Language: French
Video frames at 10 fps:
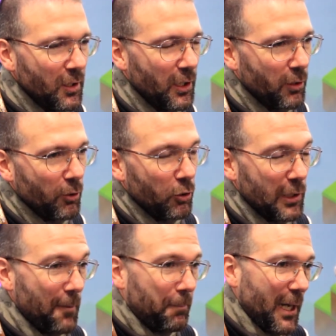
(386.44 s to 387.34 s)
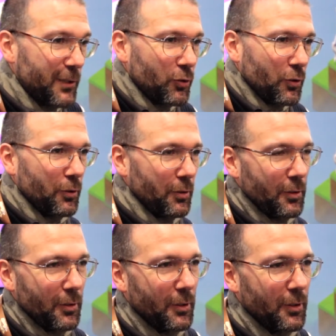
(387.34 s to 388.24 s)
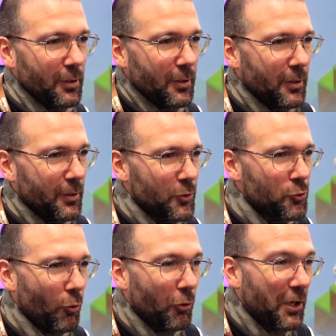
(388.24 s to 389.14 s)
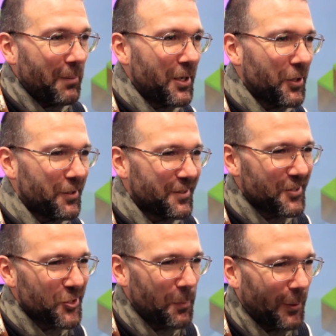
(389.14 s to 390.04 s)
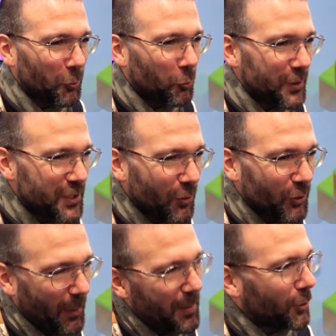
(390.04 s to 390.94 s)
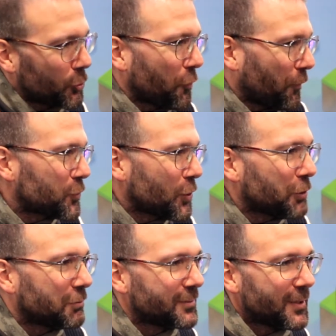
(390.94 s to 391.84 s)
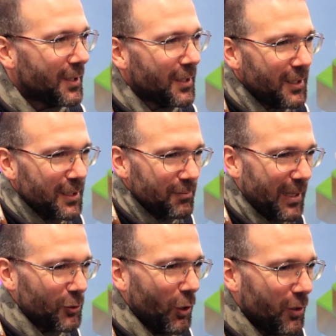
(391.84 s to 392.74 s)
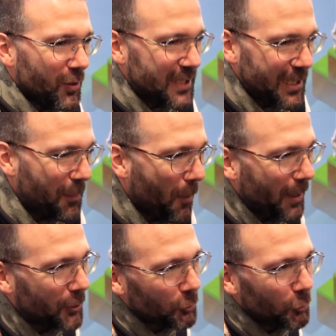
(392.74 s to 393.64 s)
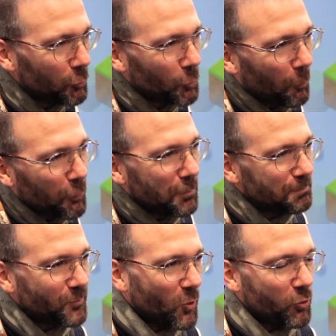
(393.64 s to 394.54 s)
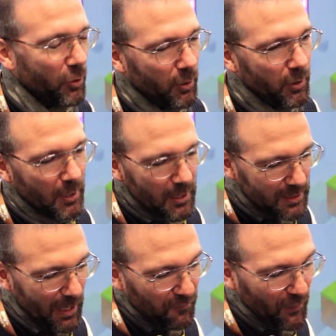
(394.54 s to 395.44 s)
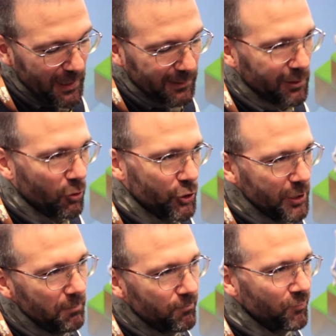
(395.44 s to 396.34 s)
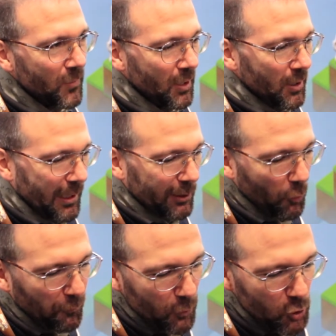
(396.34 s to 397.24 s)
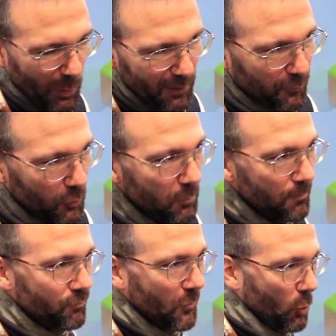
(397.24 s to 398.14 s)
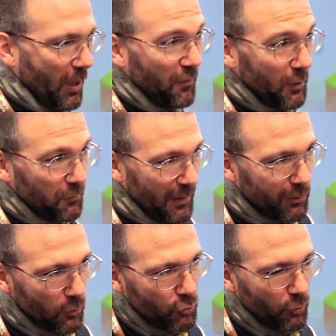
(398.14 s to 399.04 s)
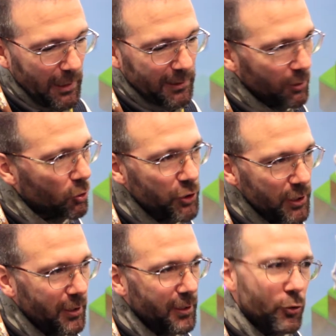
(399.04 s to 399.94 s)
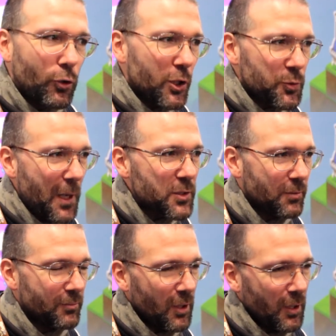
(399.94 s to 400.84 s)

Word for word: Et euh, l'impact euh, sur Ankama, euh, je sais pas trop quoi dire, on aimerait bien que le jeu fonctionne. Maintenant, ça dépend pas que de nous non plus. Donc c'est la fin de la trilogie. Il y a Dofus, Wakfu, Evan vient clôturer la trilogie du Crossmoz.